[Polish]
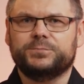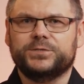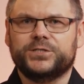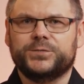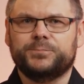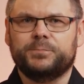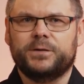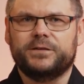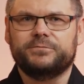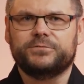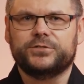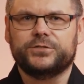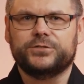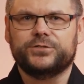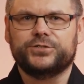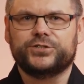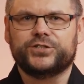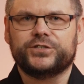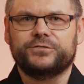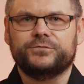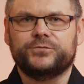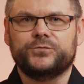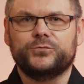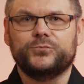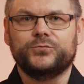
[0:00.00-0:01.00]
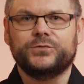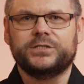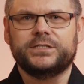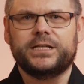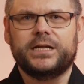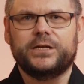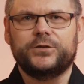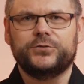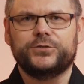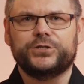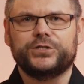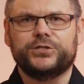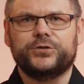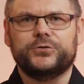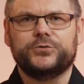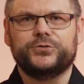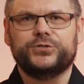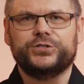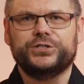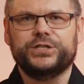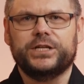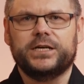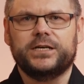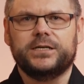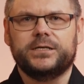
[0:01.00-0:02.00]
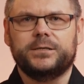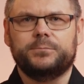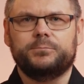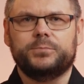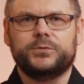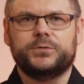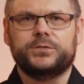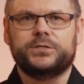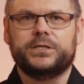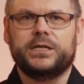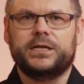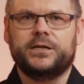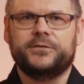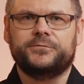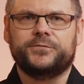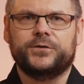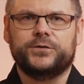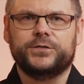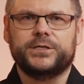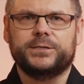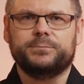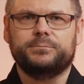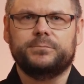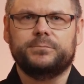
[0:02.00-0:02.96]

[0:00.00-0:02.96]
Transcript: mieć pewność, że w ustalonych godzinach pod telefonem